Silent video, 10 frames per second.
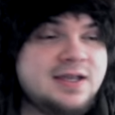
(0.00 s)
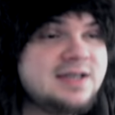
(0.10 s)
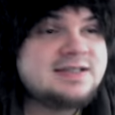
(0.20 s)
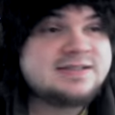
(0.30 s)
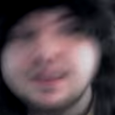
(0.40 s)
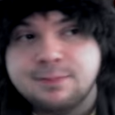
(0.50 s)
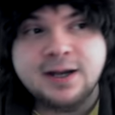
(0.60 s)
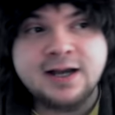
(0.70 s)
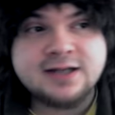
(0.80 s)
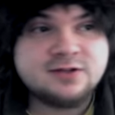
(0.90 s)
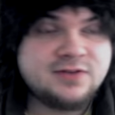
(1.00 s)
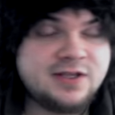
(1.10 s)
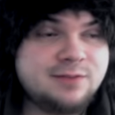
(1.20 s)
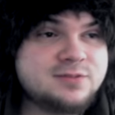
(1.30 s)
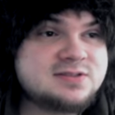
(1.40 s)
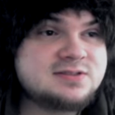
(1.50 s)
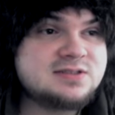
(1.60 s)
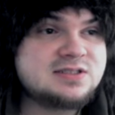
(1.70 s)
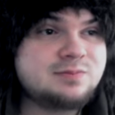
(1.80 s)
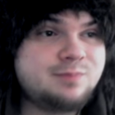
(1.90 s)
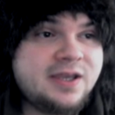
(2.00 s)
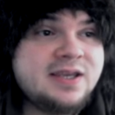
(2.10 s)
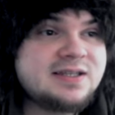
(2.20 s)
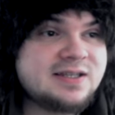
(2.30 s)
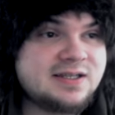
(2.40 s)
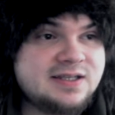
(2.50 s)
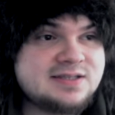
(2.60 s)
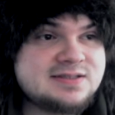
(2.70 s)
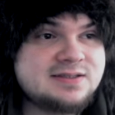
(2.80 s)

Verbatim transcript: separat aufnehmen müssen. Es bringt ja nichts.